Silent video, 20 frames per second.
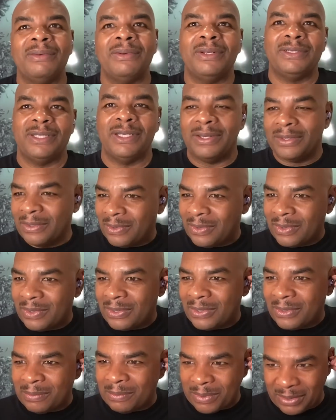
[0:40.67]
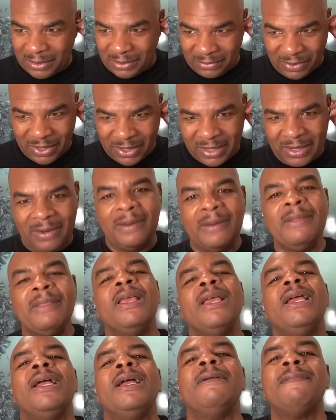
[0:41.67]
Что ж, сегодня расскажу
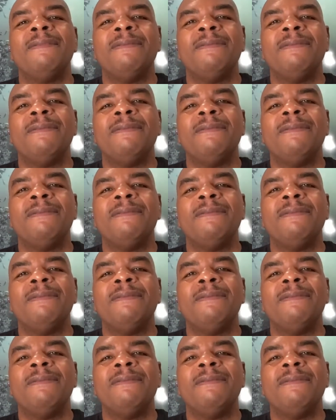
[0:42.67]
вам.